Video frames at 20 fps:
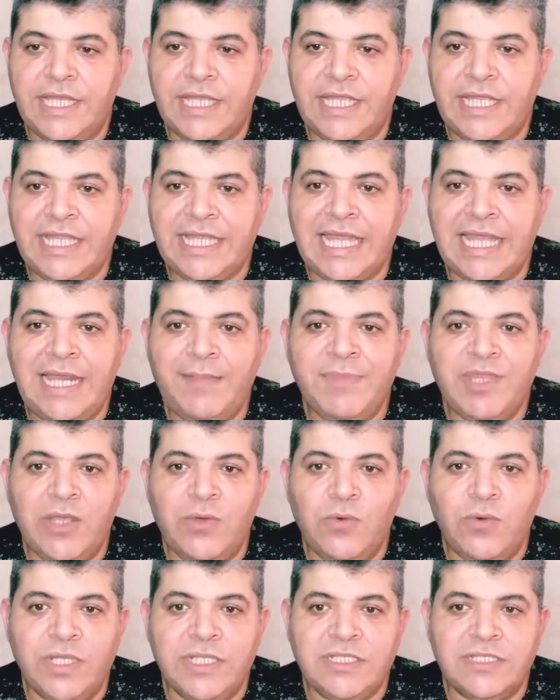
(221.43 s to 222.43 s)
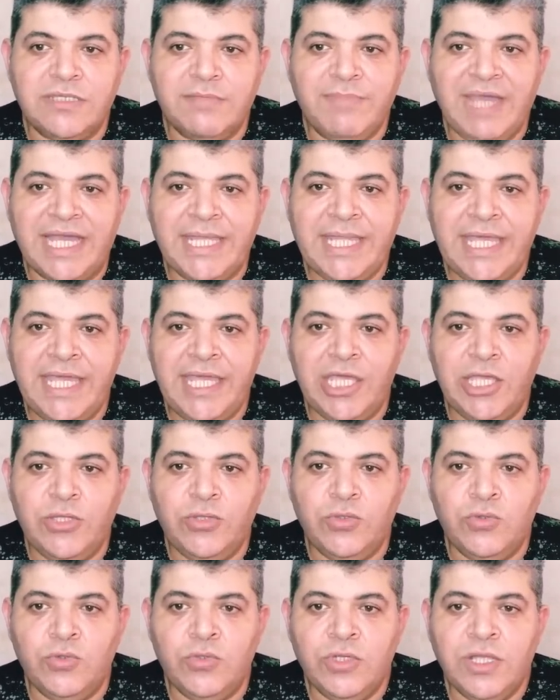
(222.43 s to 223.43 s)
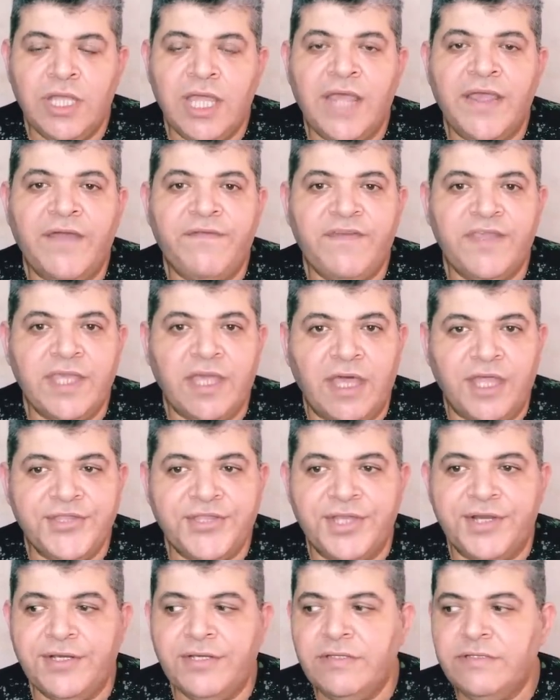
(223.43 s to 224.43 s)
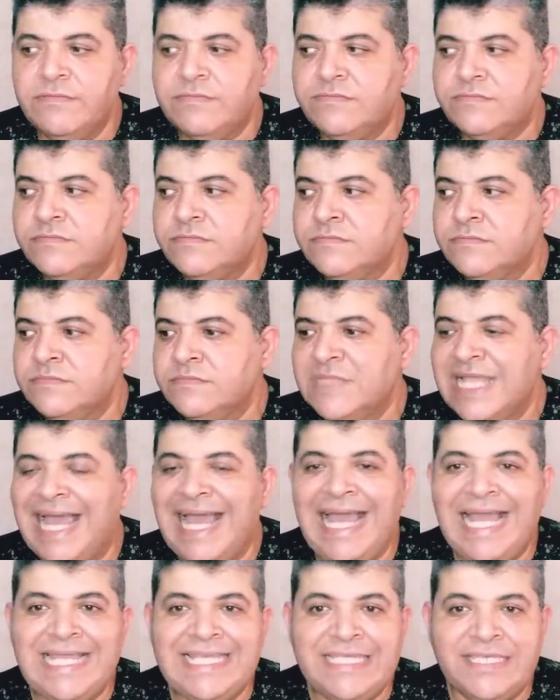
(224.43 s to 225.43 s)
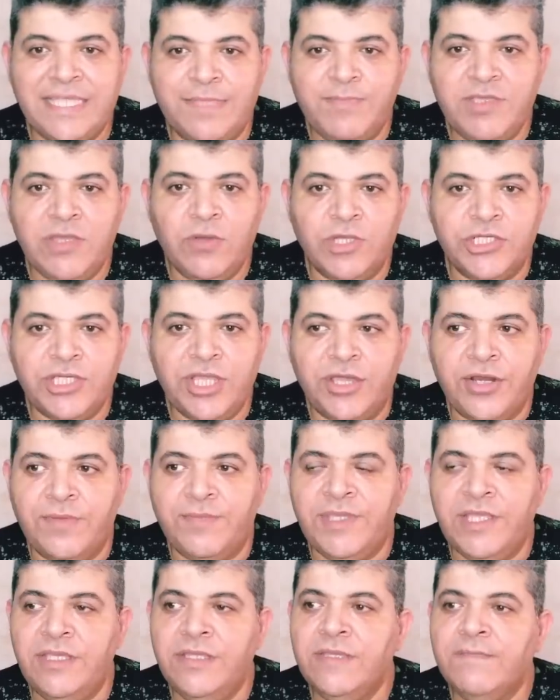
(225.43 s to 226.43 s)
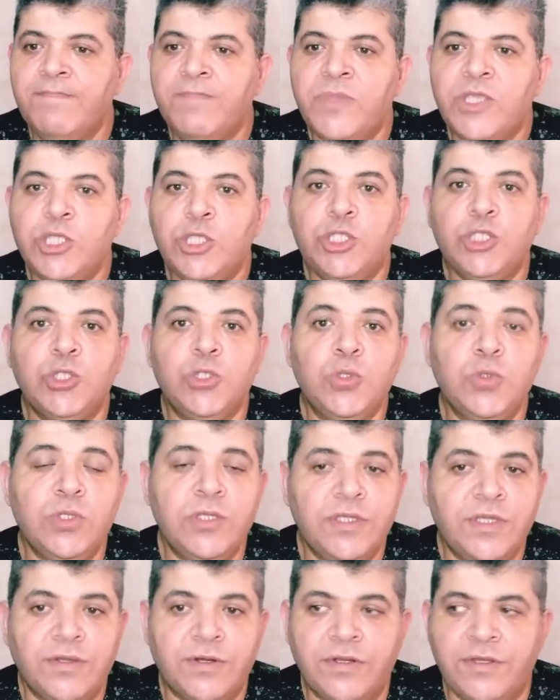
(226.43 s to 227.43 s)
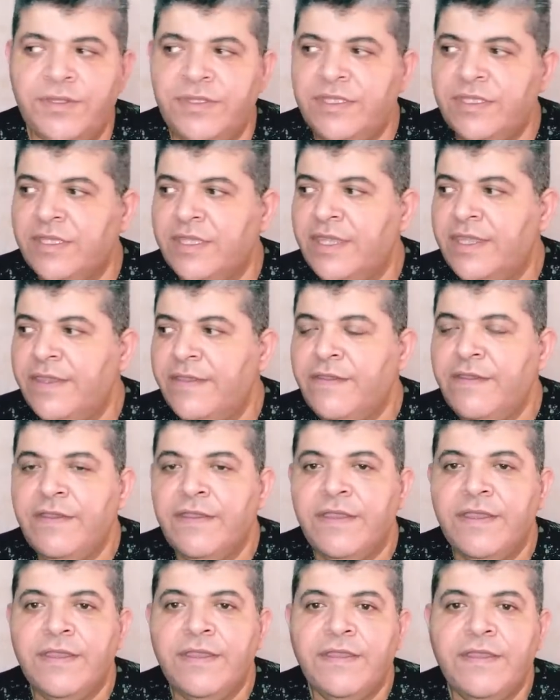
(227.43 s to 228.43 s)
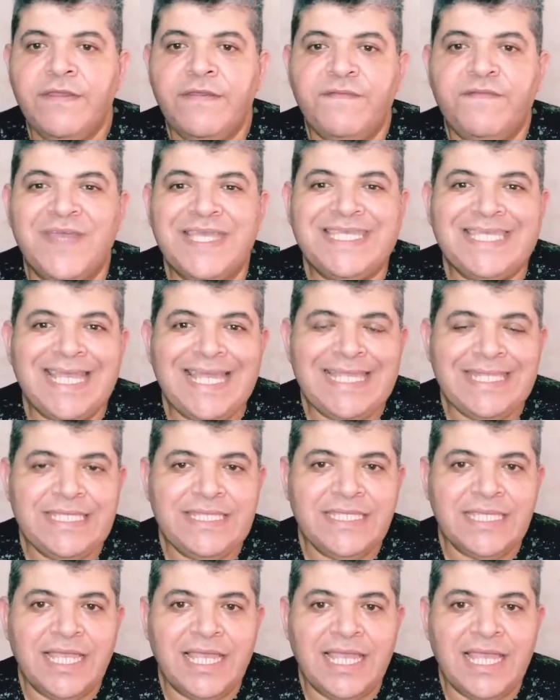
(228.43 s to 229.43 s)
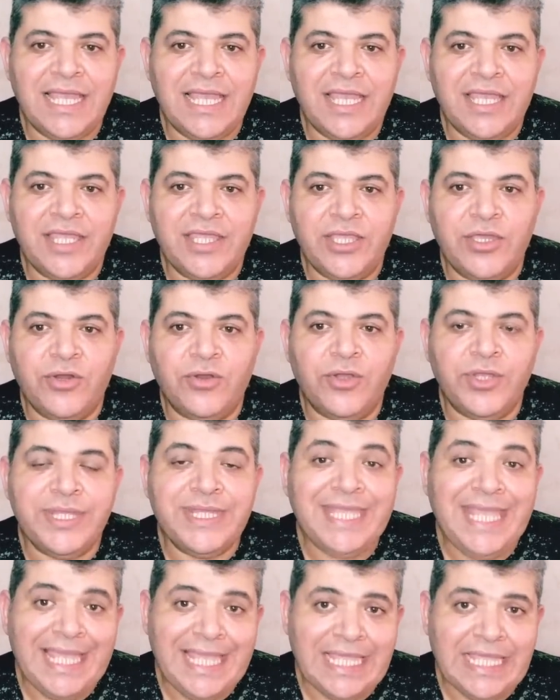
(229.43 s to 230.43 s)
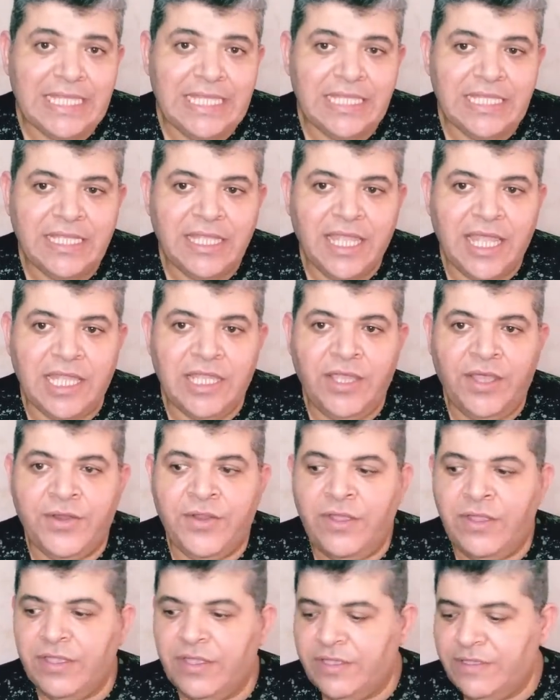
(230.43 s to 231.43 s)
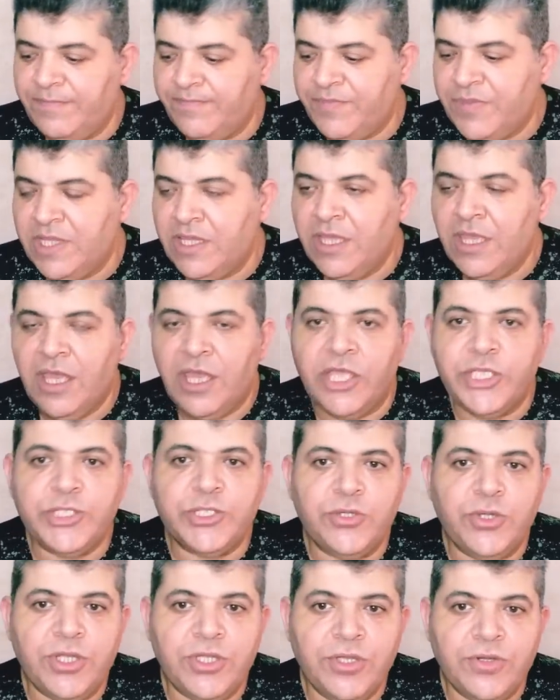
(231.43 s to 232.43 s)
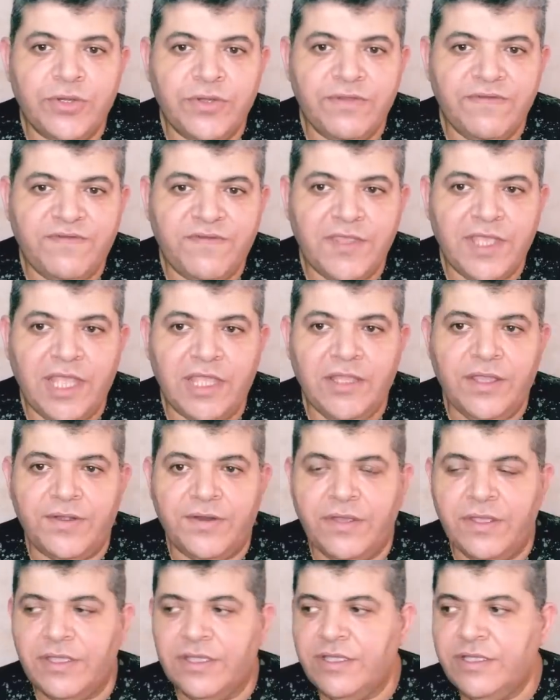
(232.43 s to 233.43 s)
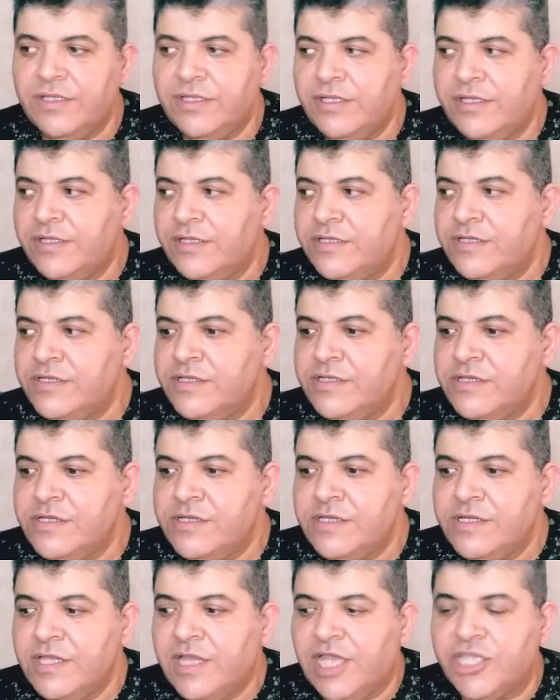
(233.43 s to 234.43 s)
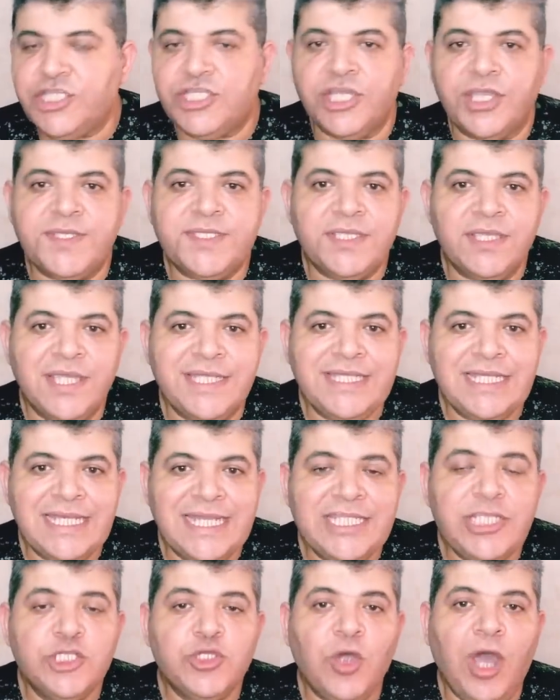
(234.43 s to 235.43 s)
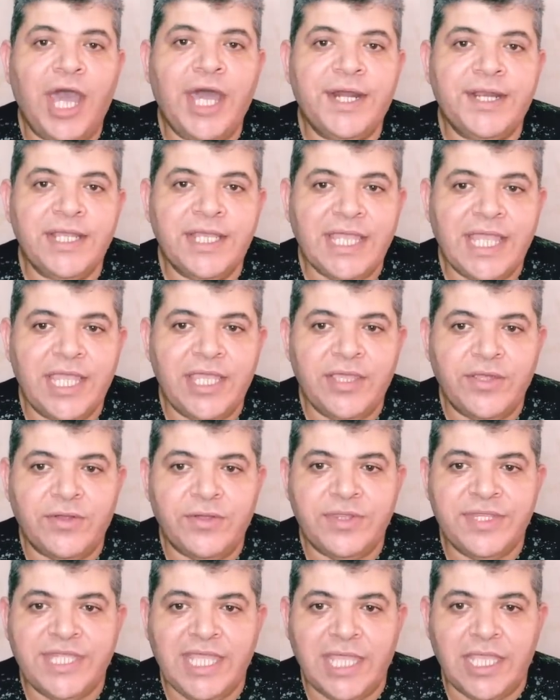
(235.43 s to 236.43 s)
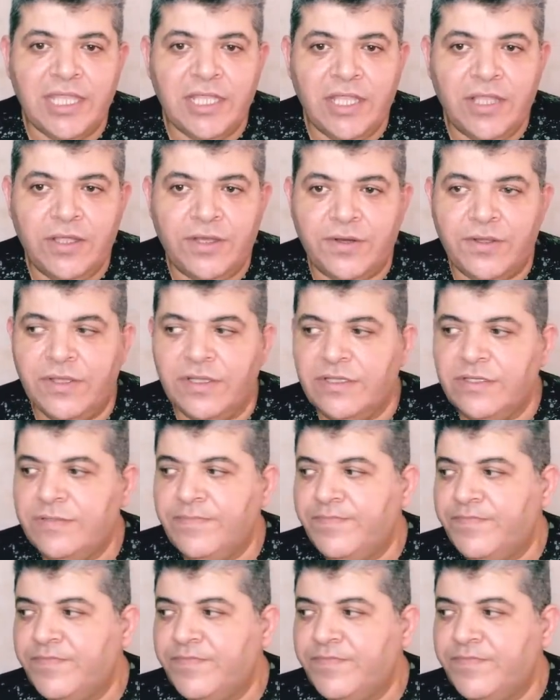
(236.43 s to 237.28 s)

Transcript: الكلام دوت معناه انه في خطر احس به وشعر به ذيول ايران فساد ايران داخل العراق ازرع ايران في العراق الشخصيات التي تحركها ايران داخل العراق